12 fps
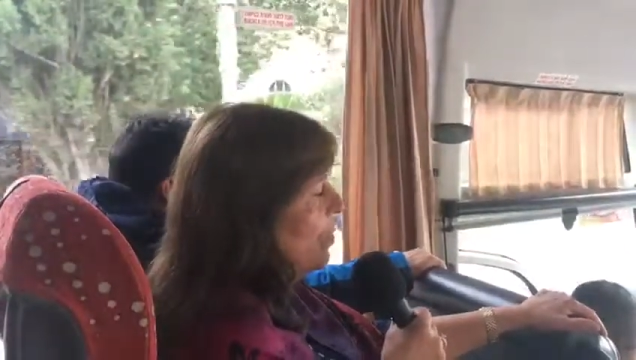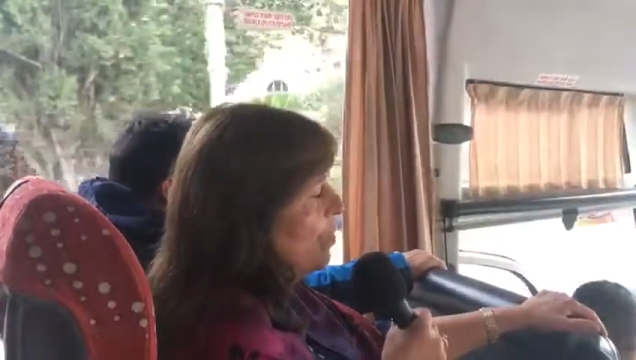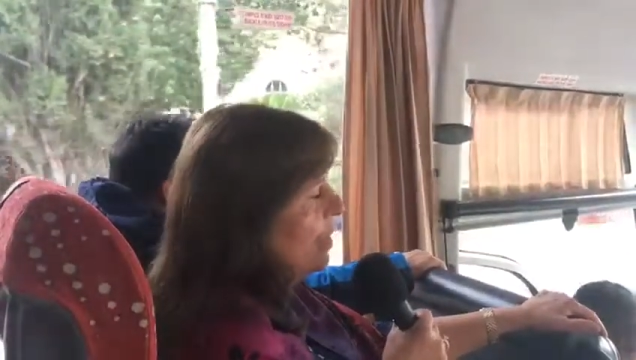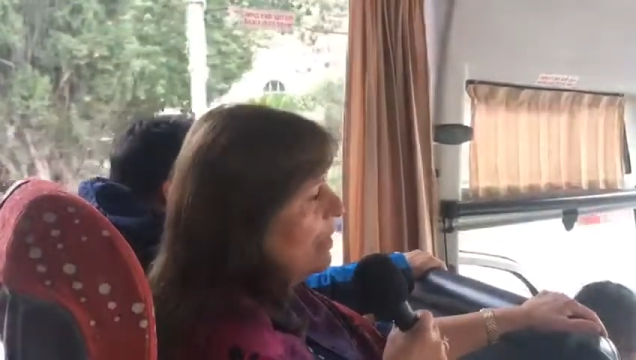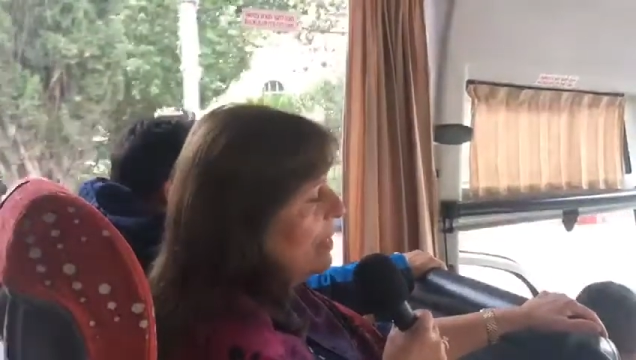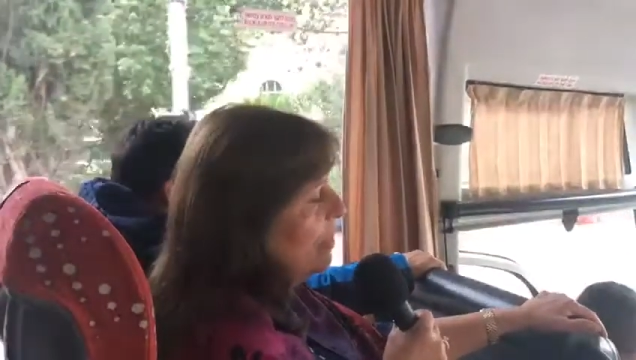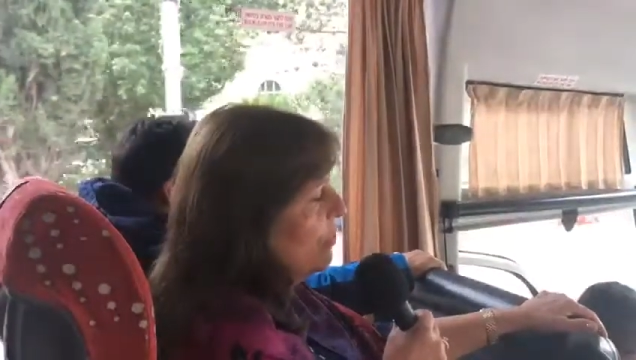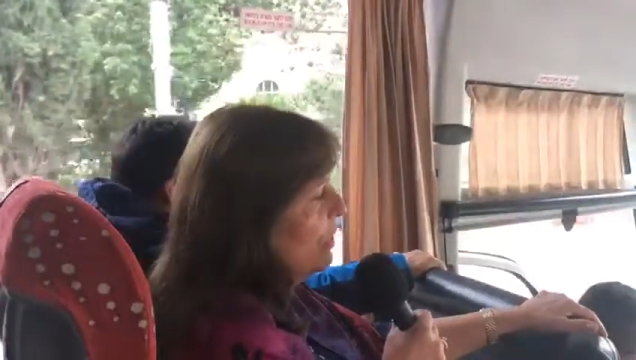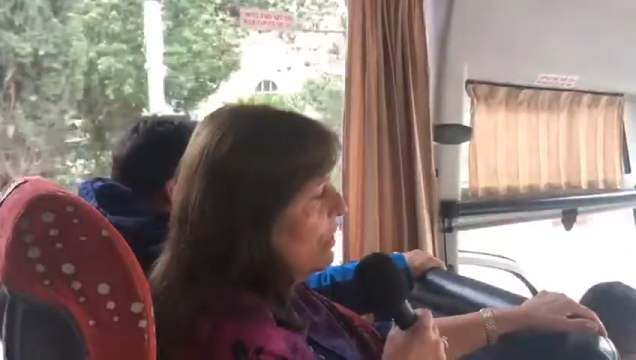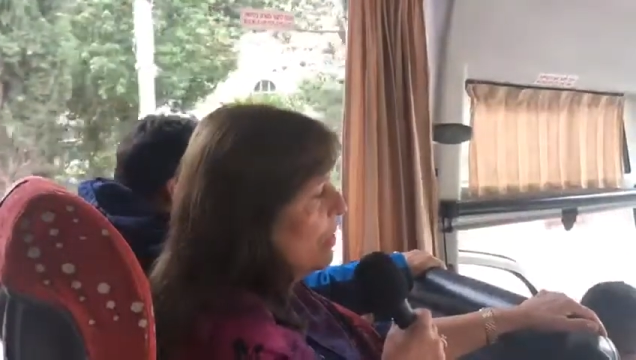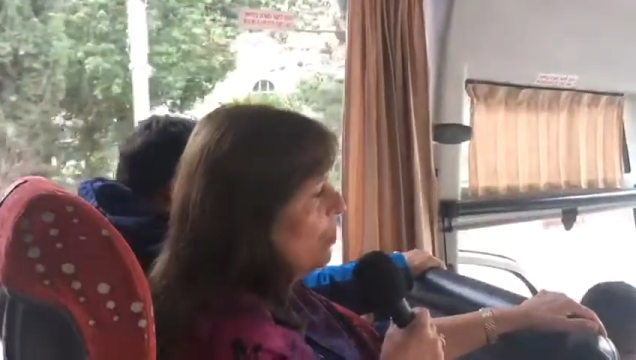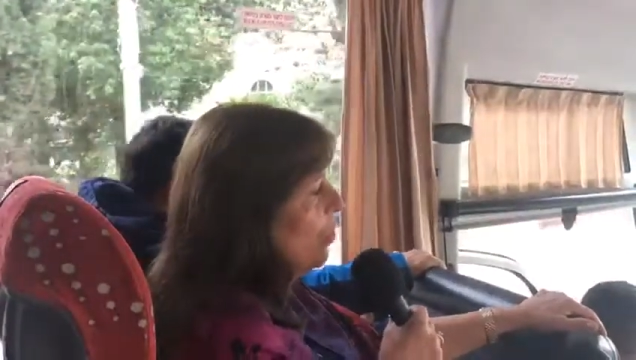Eu já tinha
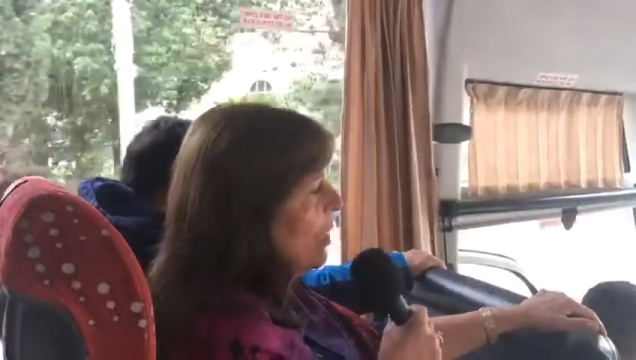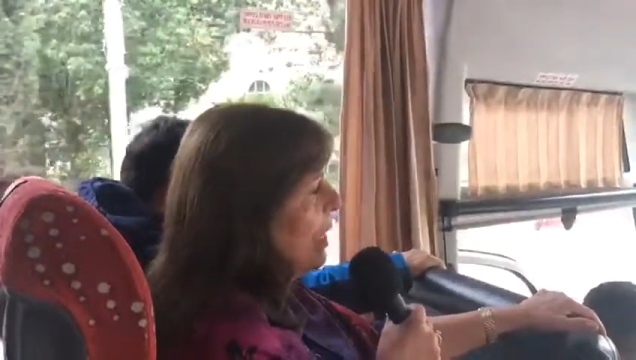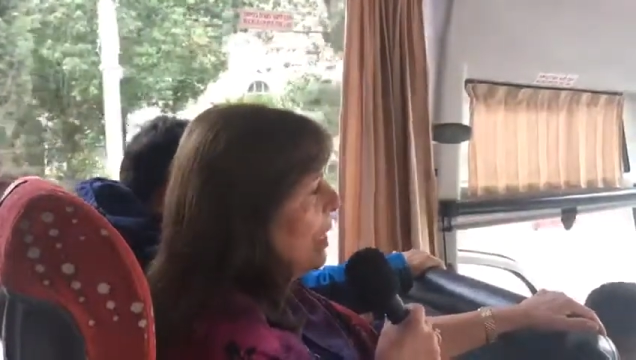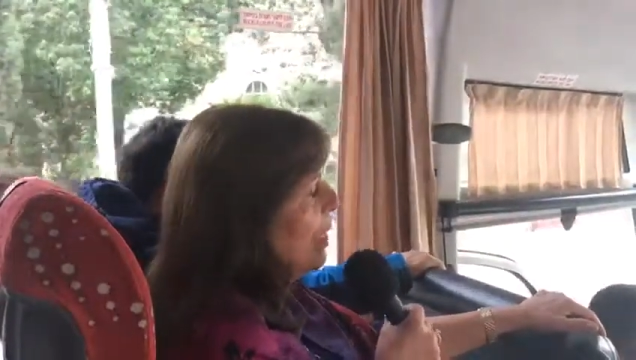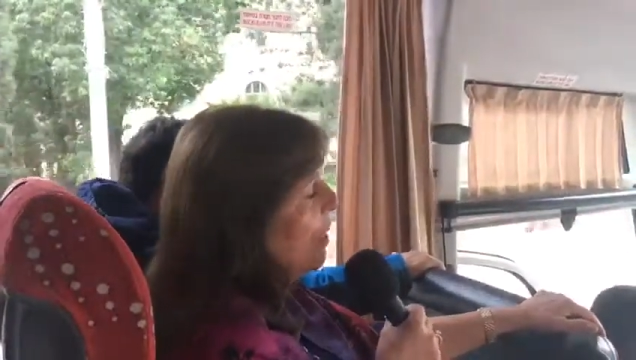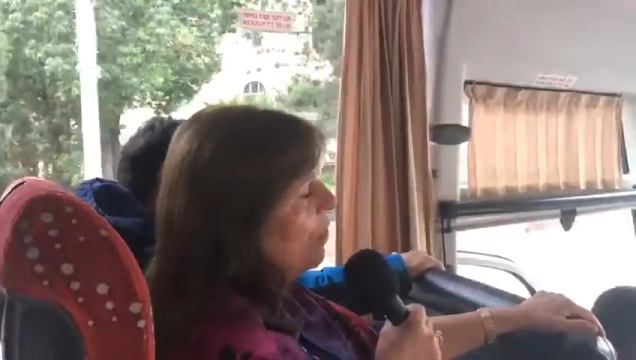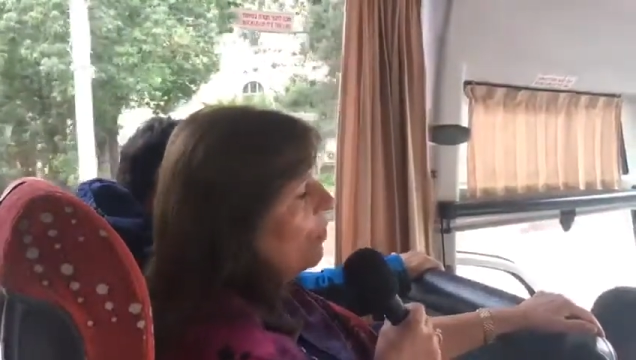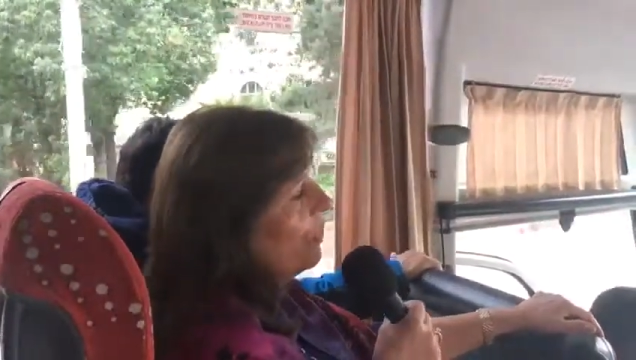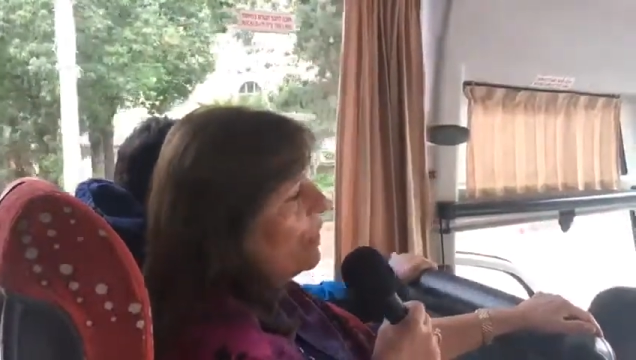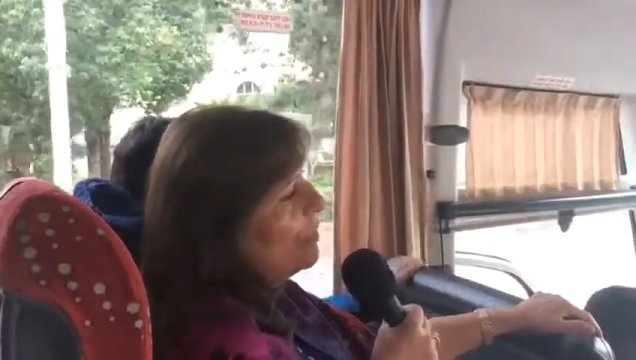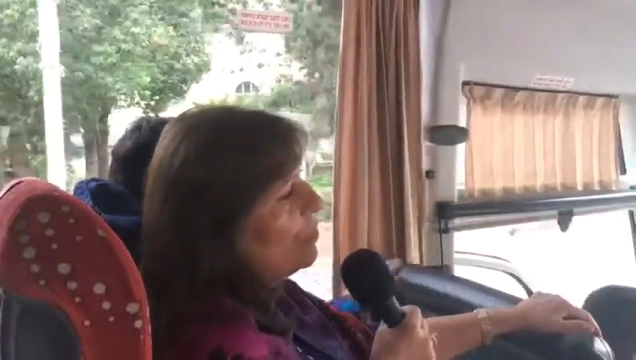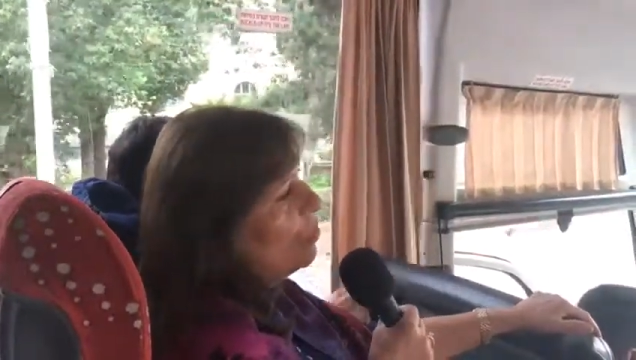vendido carro,
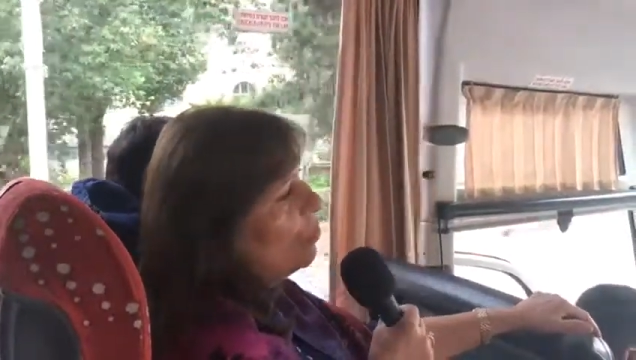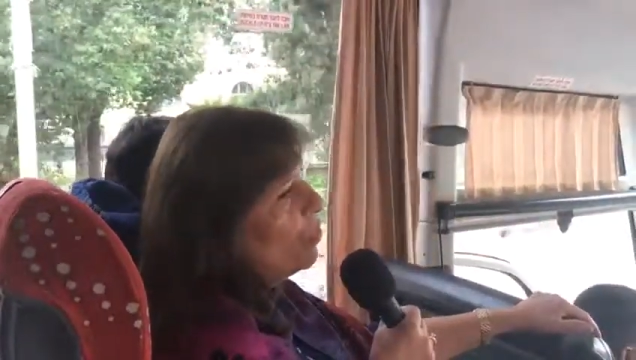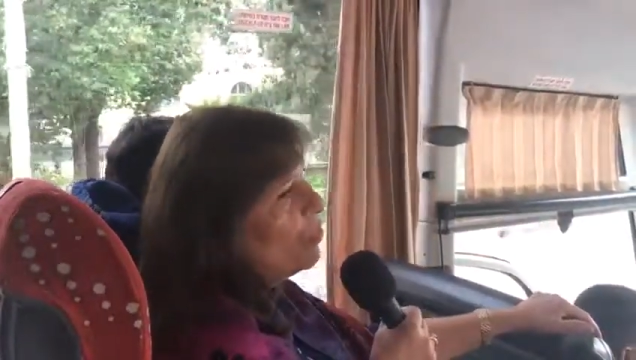vendido um